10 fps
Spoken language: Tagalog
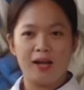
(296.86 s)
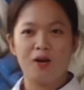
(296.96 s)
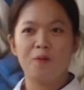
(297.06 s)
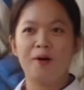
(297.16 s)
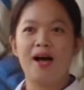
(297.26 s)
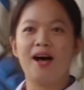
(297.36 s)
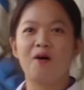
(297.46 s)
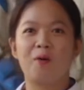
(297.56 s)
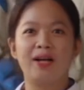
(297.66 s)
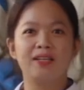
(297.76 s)
Hello mga
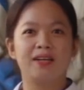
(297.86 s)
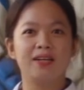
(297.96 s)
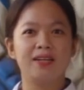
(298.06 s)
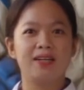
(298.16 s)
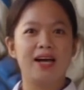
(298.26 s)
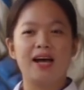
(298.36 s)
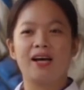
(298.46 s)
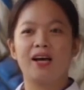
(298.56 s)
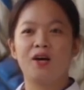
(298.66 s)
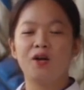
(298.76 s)
ka-wonder!
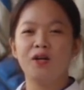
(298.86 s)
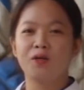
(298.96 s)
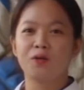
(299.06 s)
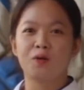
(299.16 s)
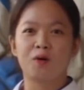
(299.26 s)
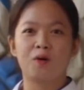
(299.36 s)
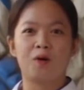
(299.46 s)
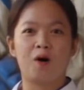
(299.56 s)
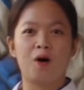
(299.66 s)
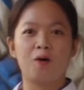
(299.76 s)
Ngayon, ituturo
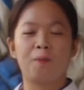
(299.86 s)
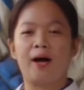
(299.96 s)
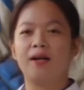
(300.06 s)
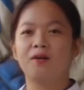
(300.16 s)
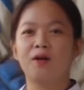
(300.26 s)
ko kung paano